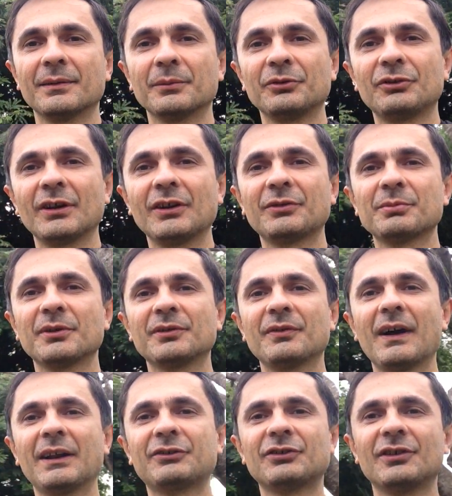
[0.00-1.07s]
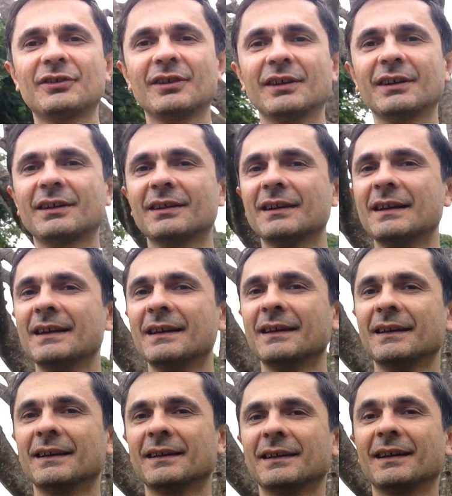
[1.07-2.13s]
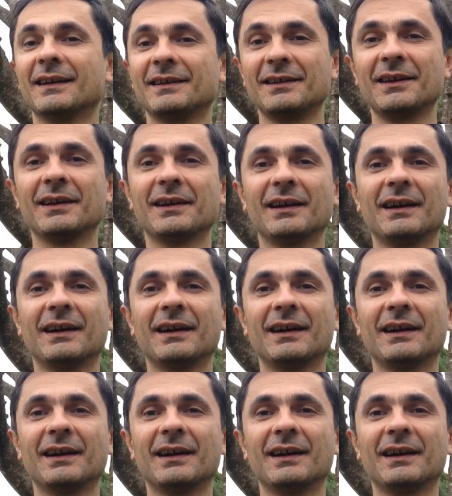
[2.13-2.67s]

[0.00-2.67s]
Musieliśmy zwalczyć ich, je,